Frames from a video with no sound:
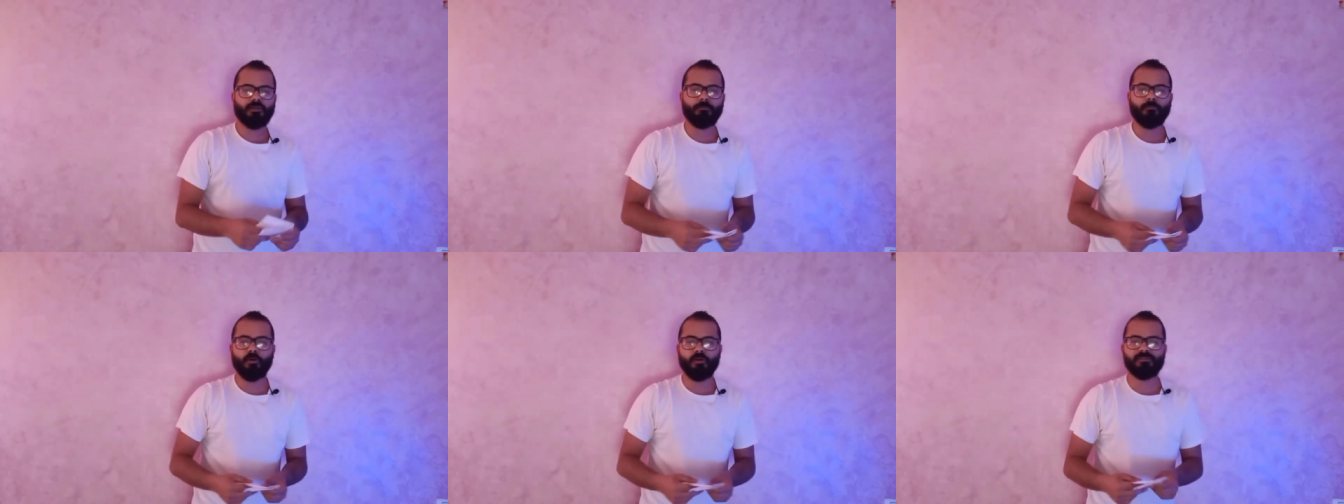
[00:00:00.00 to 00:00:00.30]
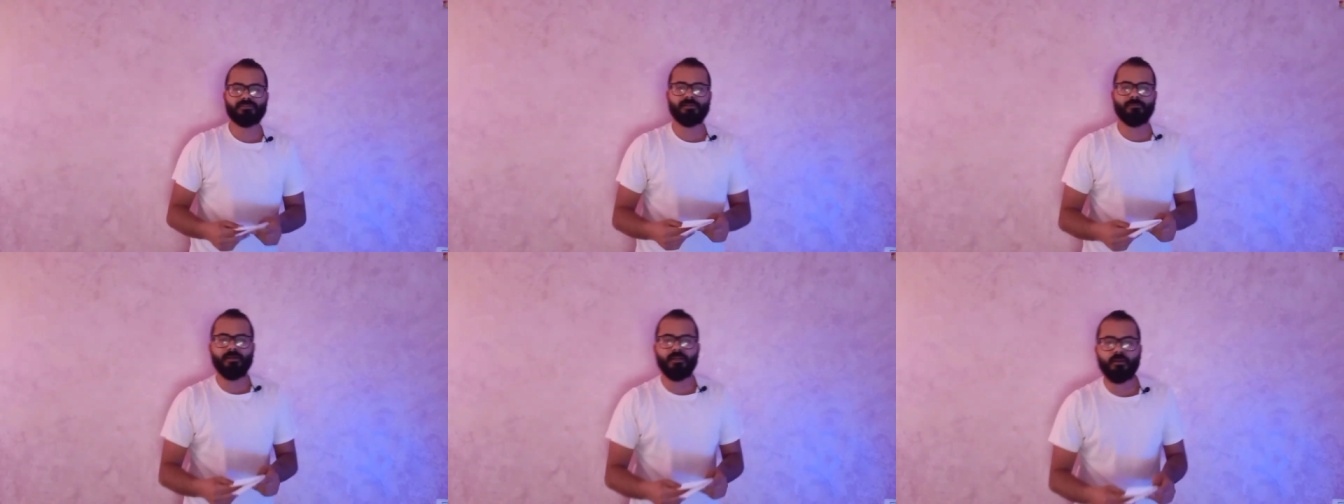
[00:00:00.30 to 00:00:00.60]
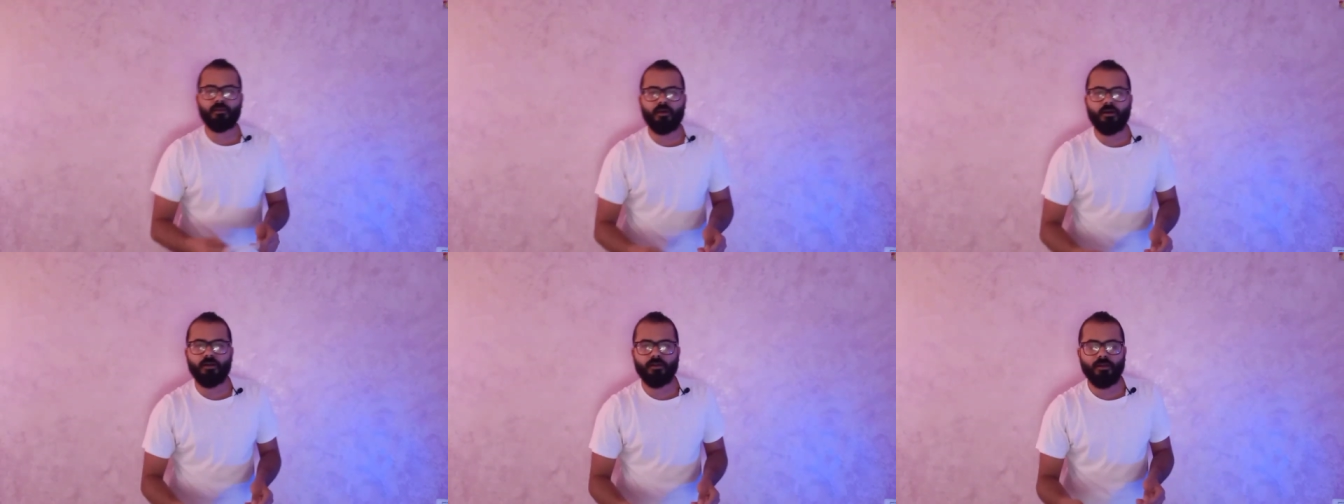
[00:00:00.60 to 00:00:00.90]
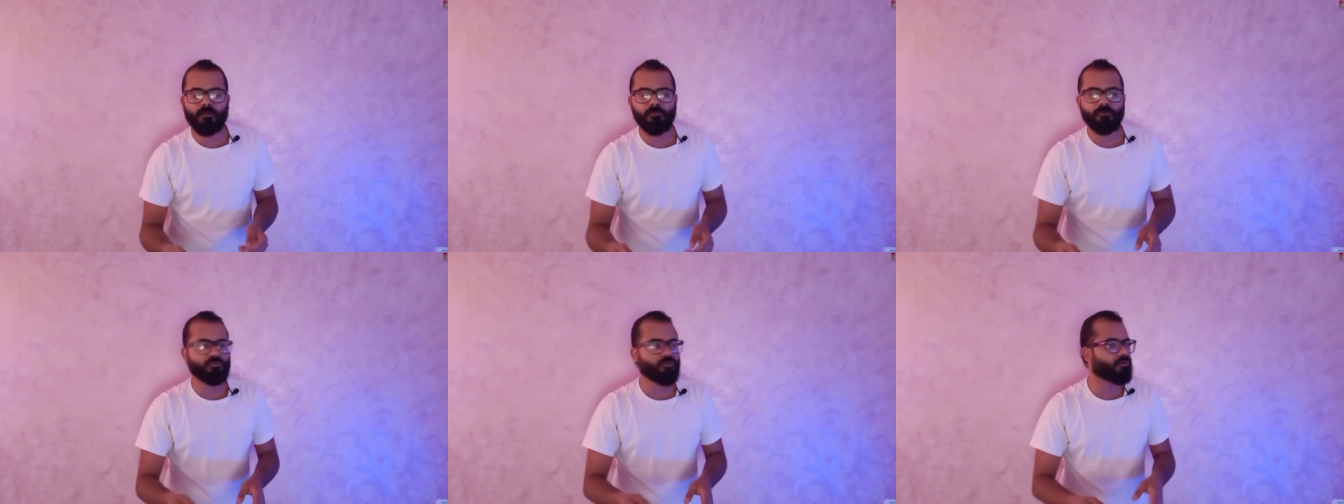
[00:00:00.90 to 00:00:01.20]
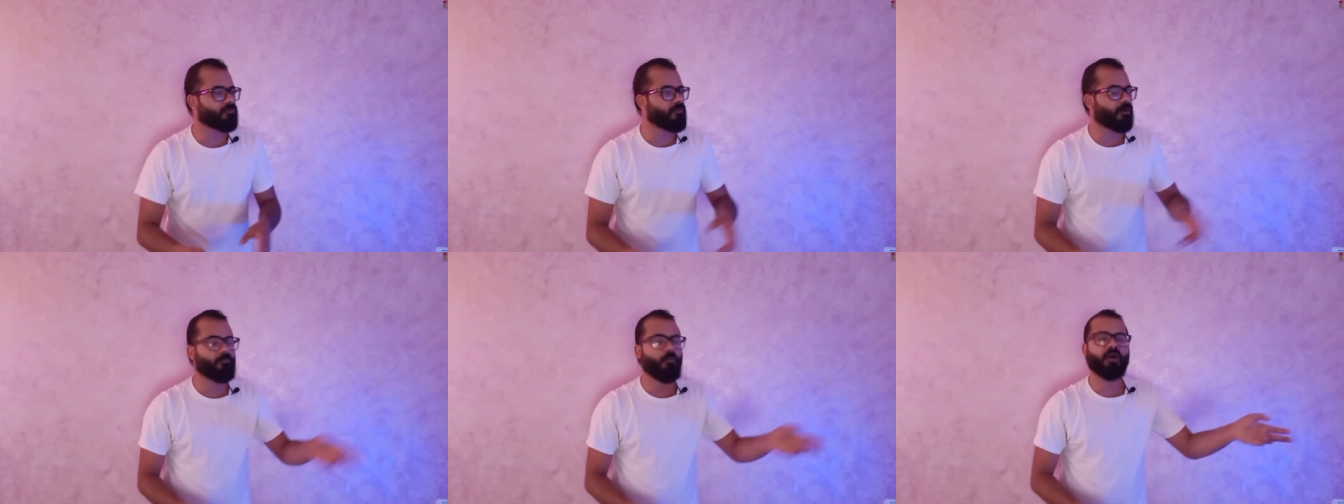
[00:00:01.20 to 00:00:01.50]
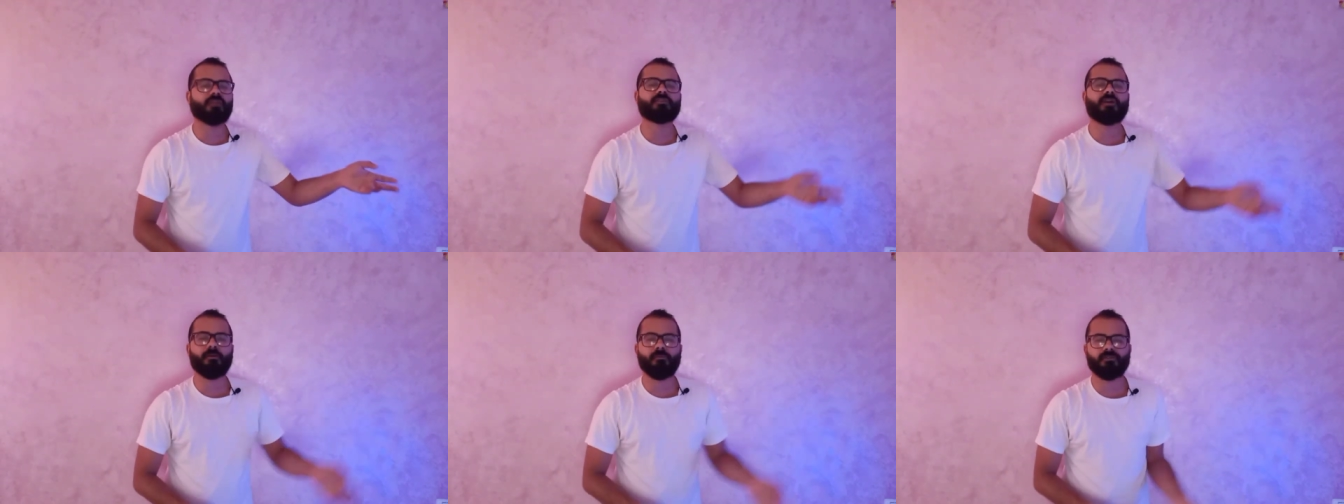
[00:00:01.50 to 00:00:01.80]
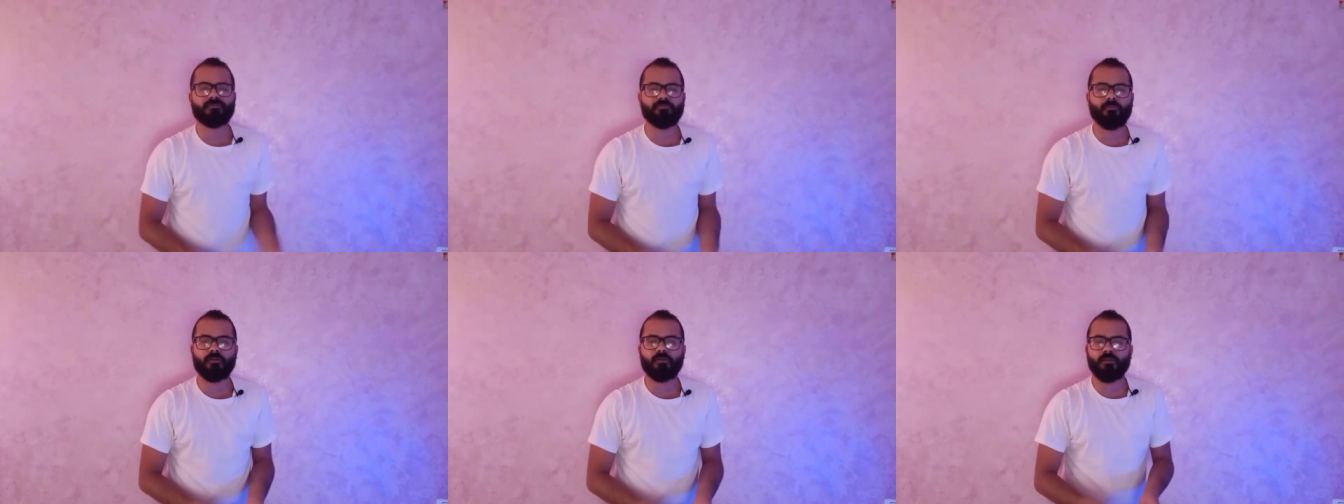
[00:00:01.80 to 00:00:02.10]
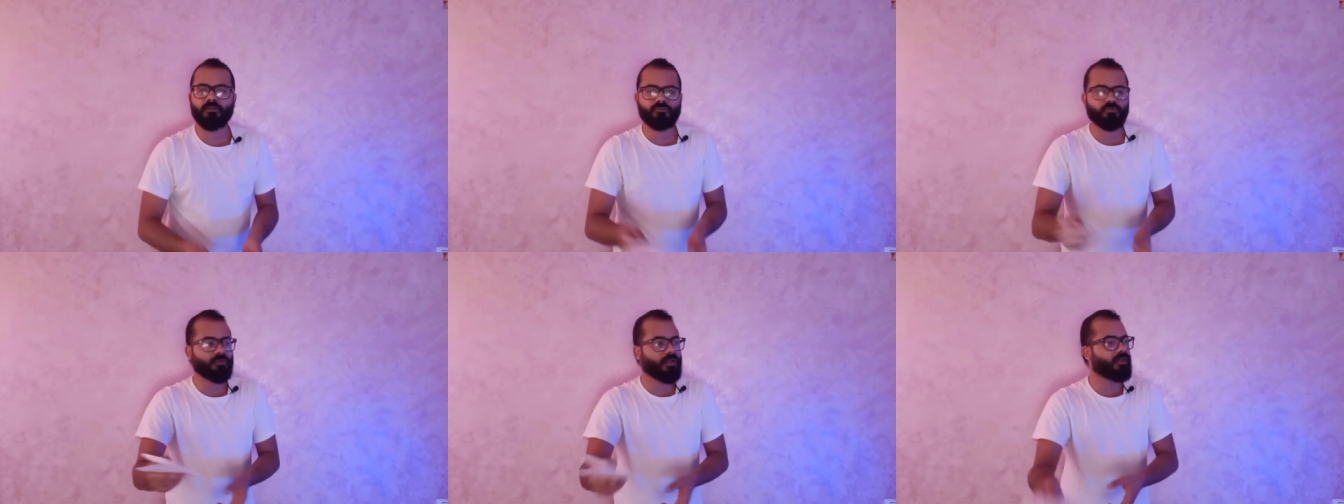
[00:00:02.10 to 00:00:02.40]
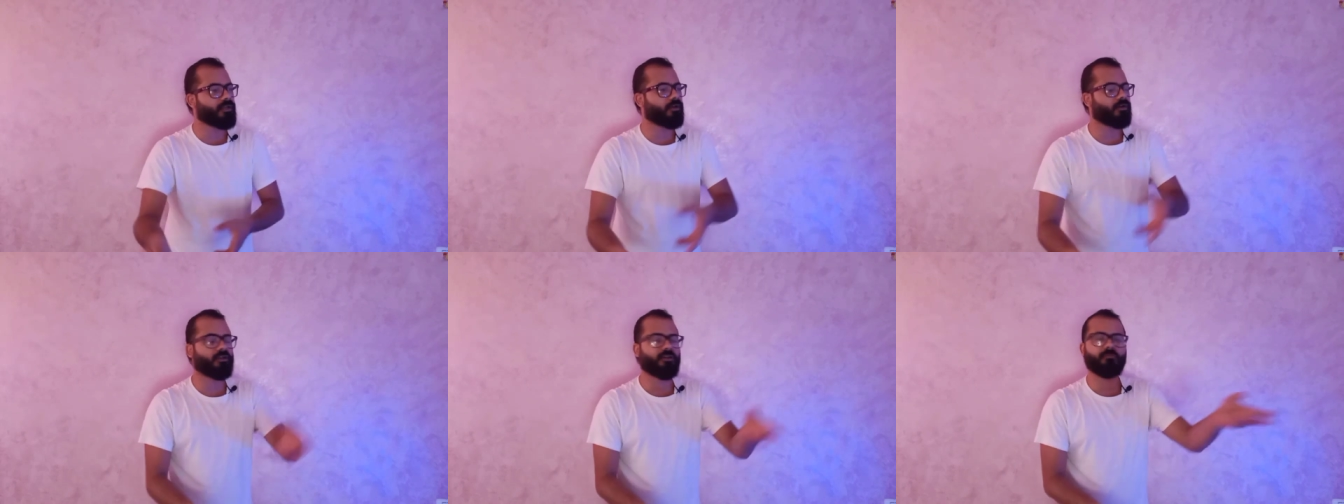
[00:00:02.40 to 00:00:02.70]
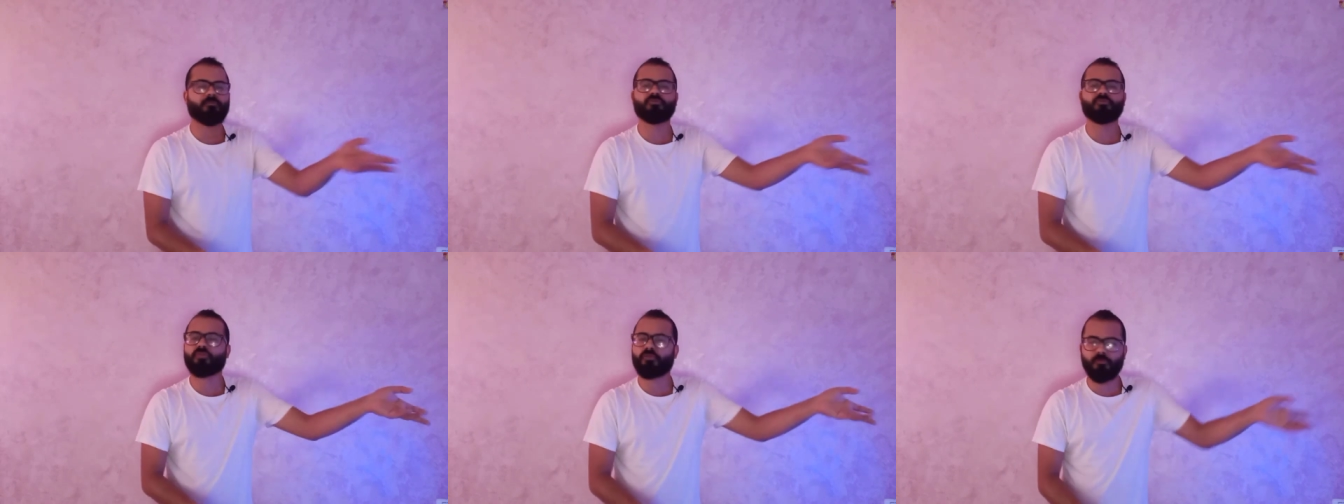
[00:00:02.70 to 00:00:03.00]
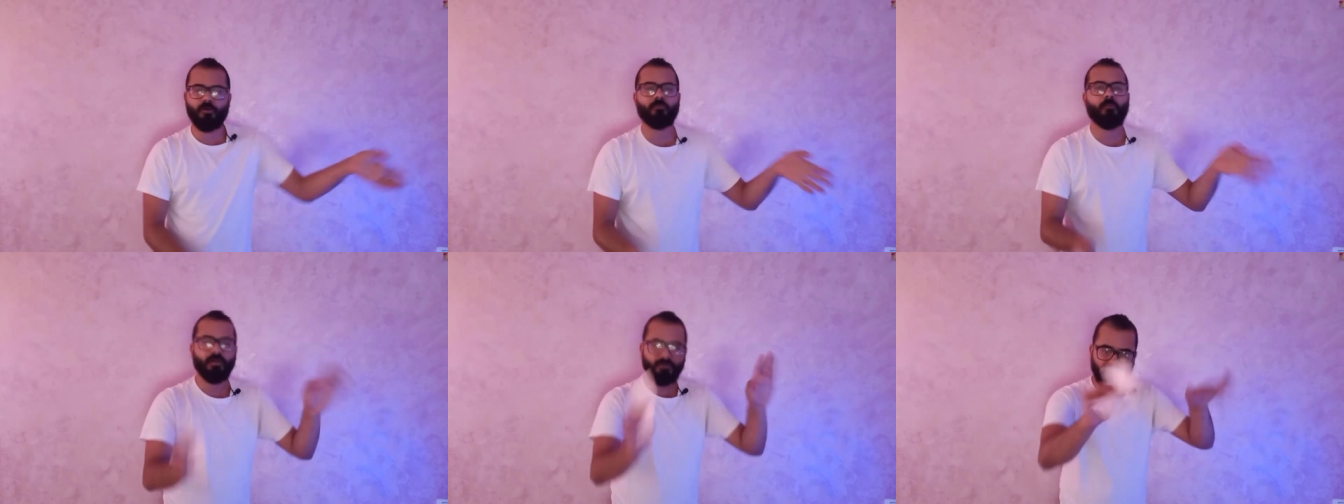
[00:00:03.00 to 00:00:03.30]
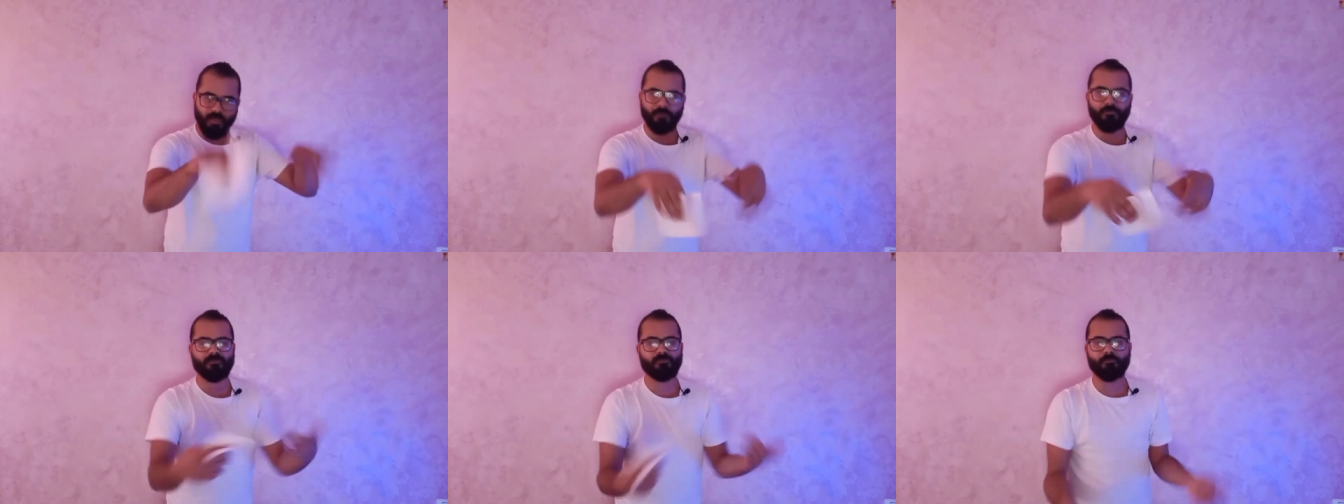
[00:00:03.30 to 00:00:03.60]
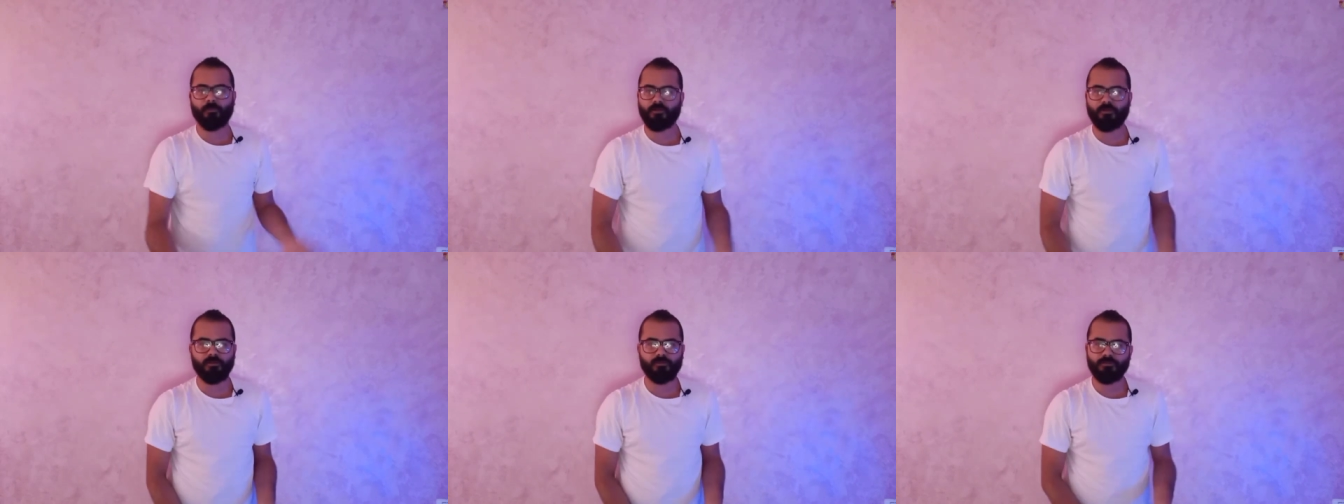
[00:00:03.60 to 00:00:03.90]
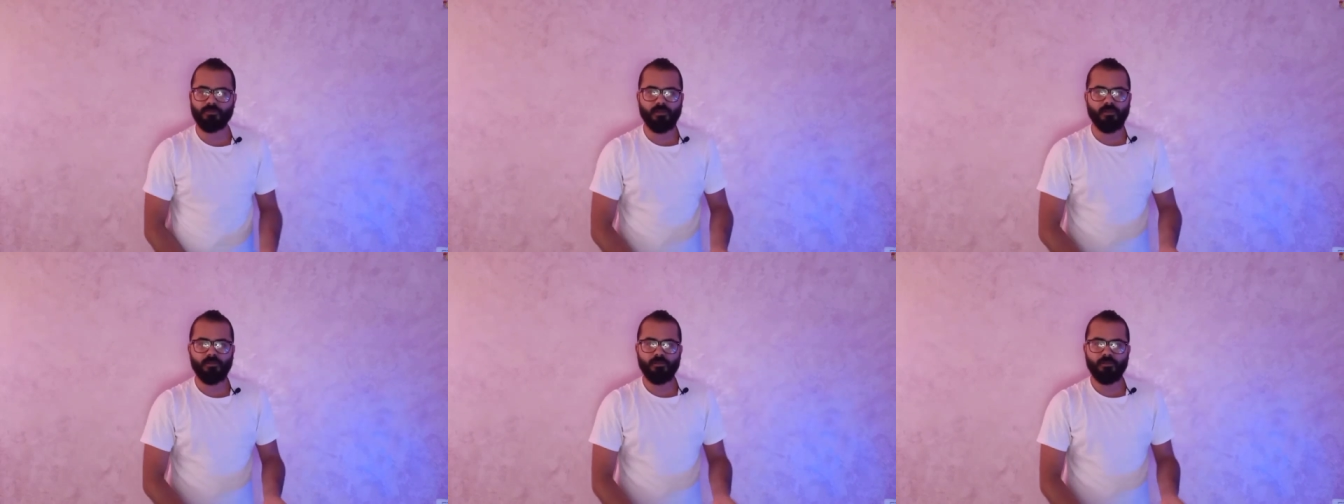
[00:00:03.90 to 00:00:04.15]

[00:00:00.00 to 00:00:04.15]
طب ما الزمالك خرج من دور المجموعات خمس مرات والاهلي خرج من دور المجموعات خمس مرات